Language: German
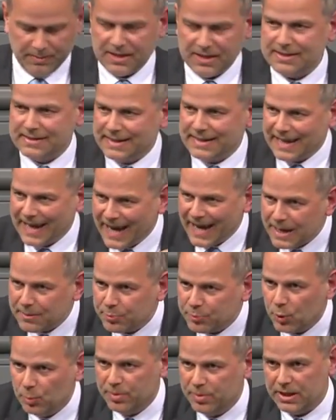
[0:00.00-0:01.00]
Das
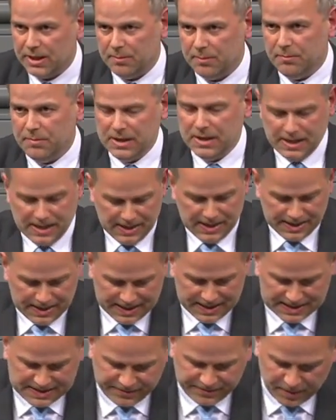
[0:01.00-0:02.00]
Kernproblem ist